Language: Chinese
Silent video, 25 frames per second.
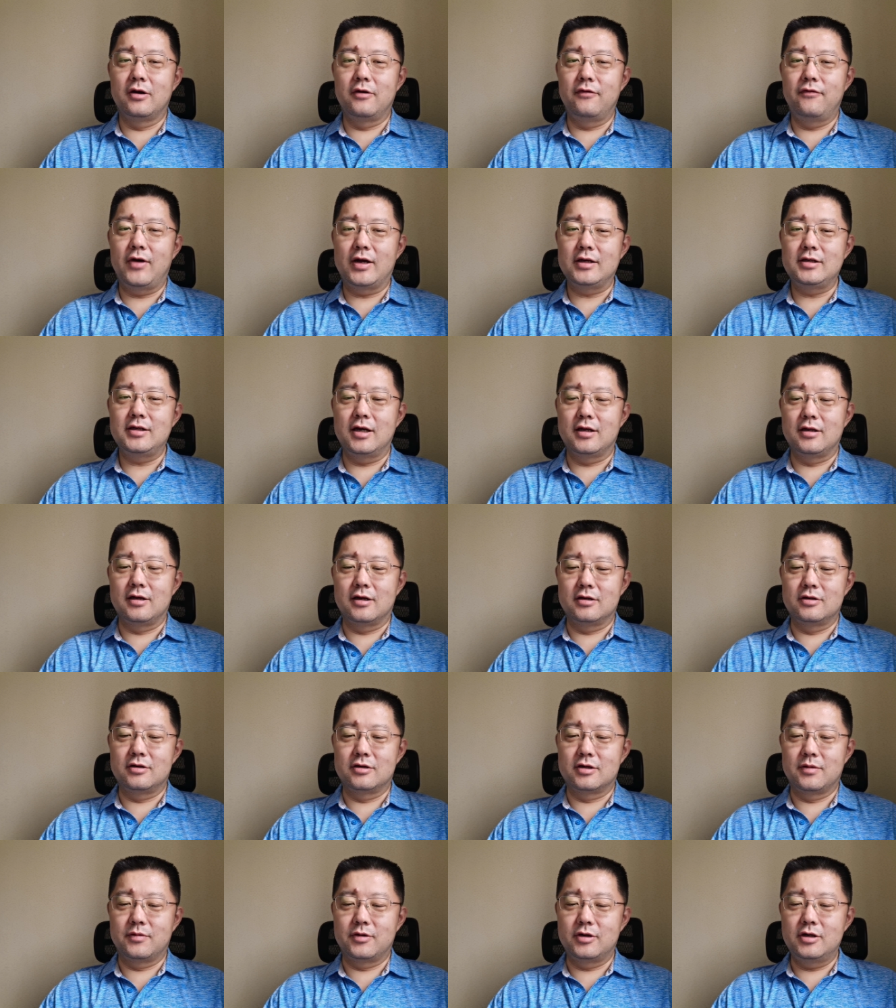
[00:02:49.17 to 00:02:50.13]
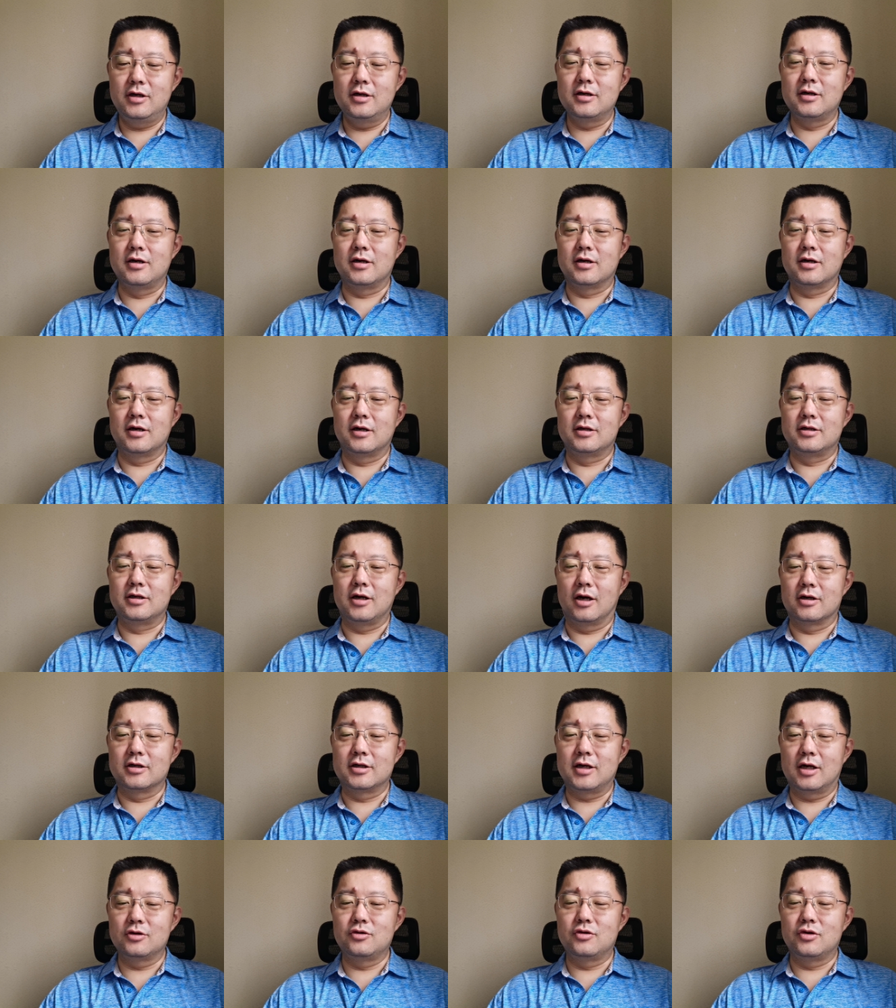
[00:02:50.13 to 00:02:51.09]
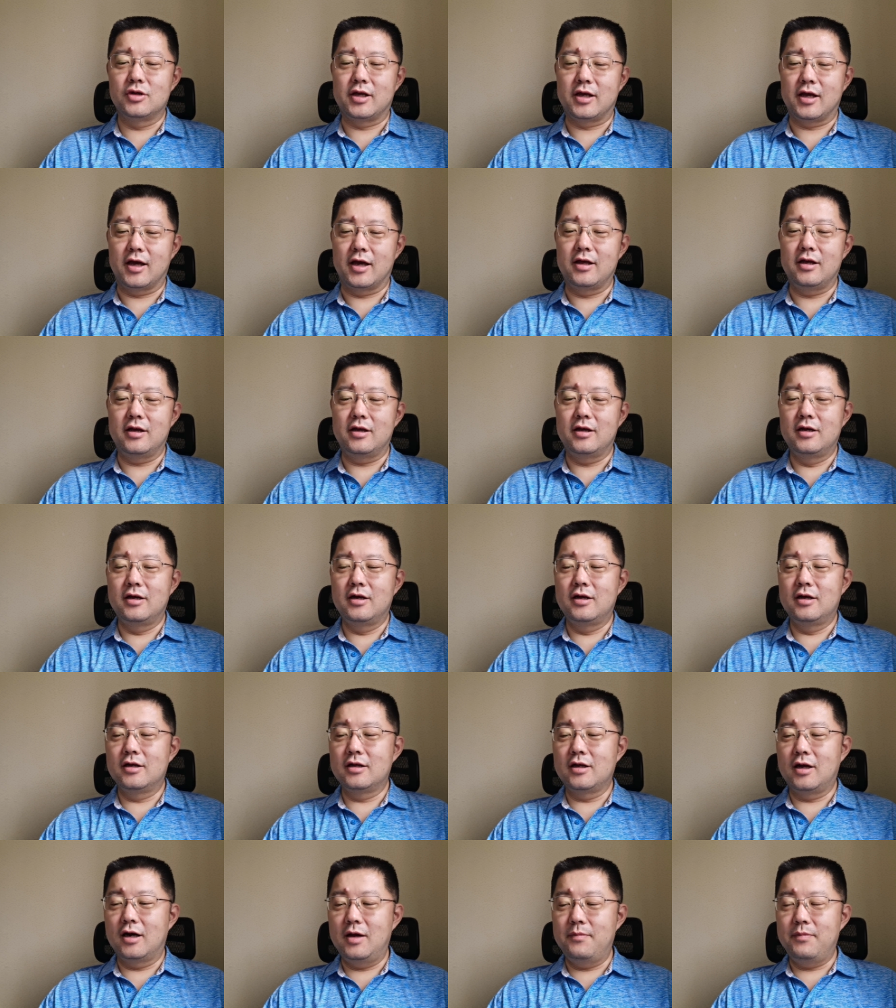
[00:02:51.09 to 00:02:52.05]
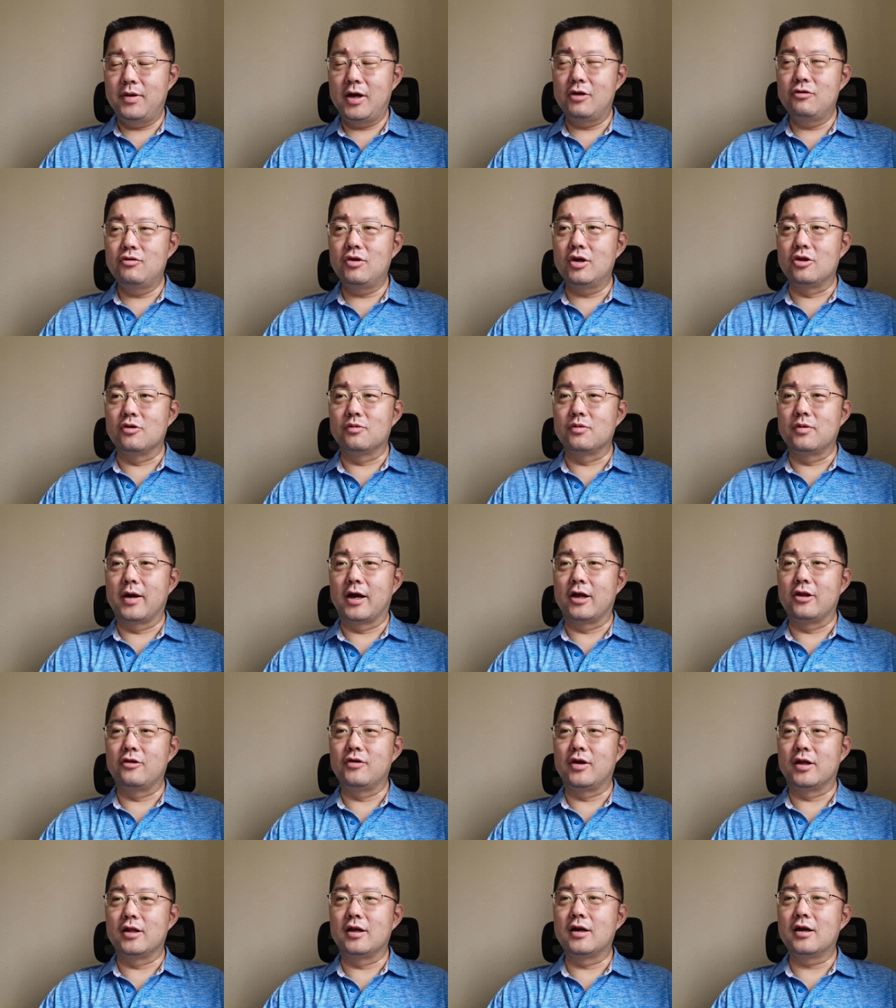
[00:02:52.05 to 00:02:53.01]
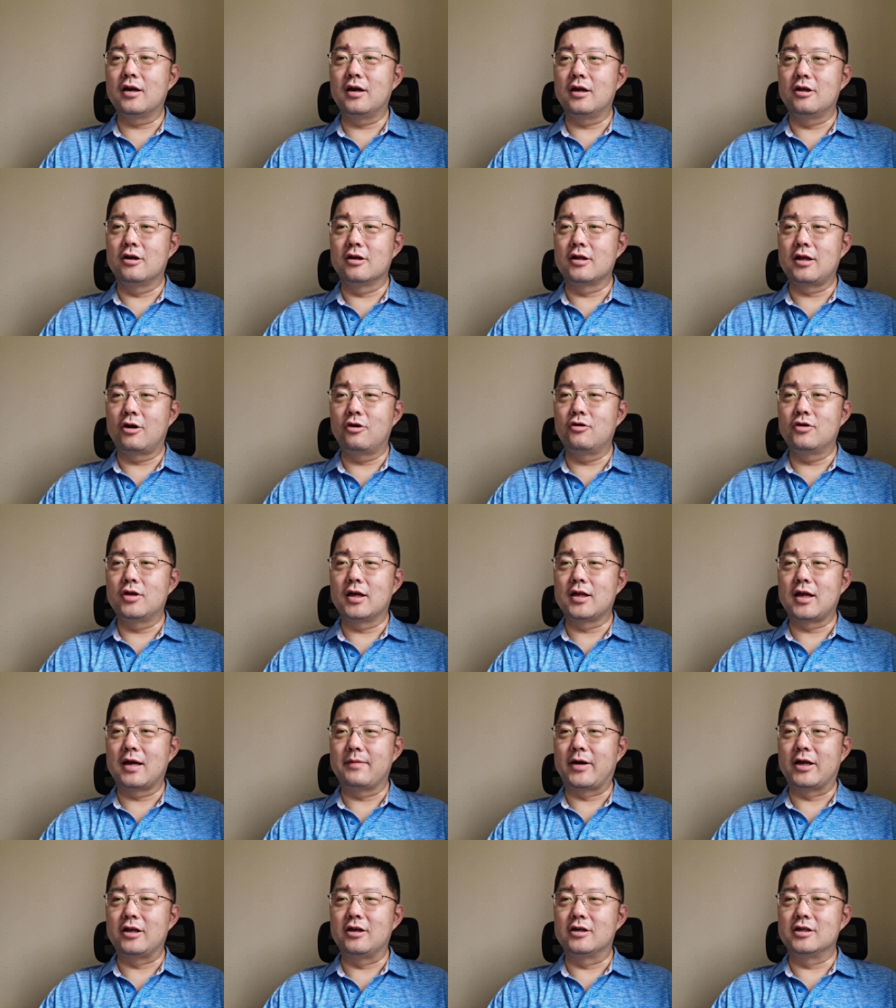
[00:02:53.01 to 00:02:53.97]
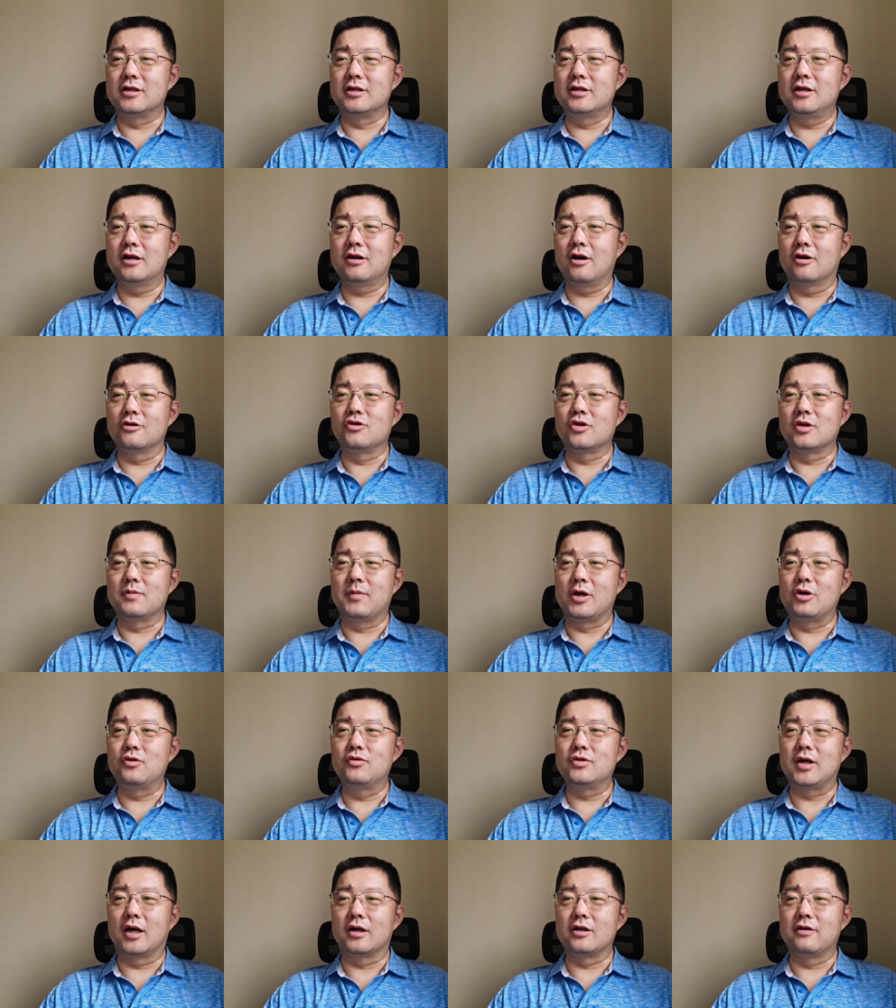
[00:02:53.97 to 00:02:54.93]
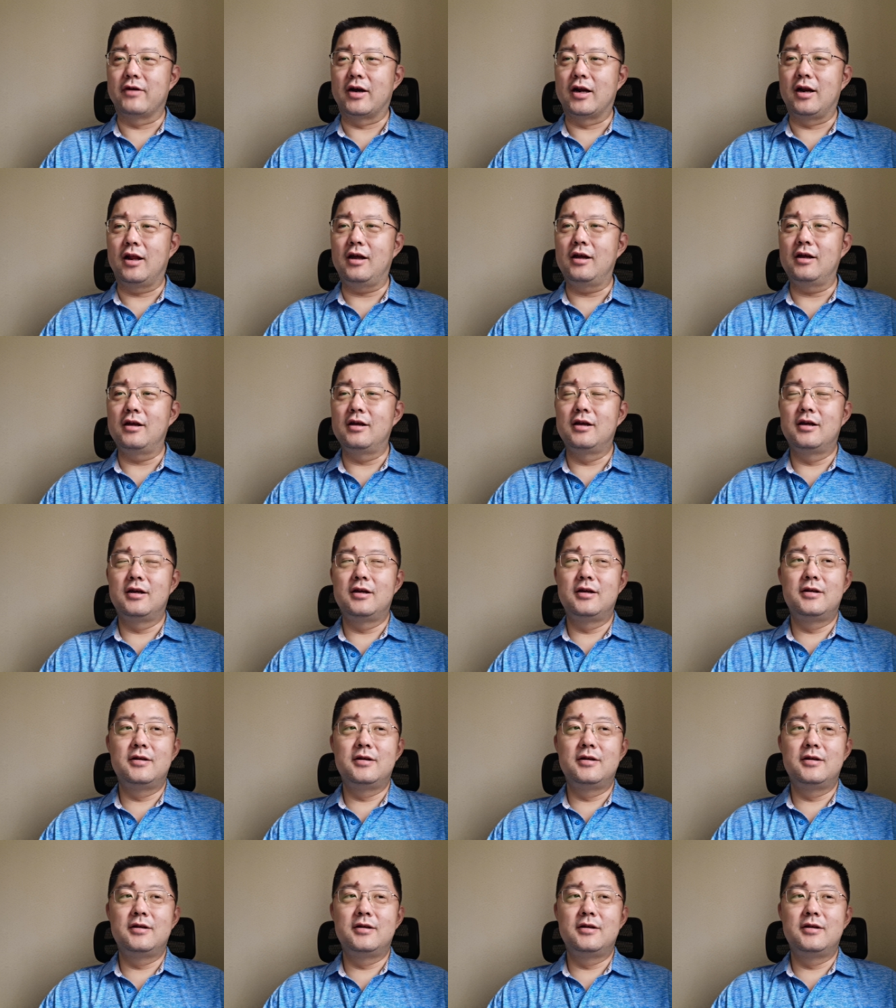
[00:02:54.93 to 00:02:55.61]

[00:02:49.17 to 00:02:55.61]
然后发现呢，就是任何人只要上去填。他连判断都不判断，他那个里头后台代码就直接告诉你没中奖就完了，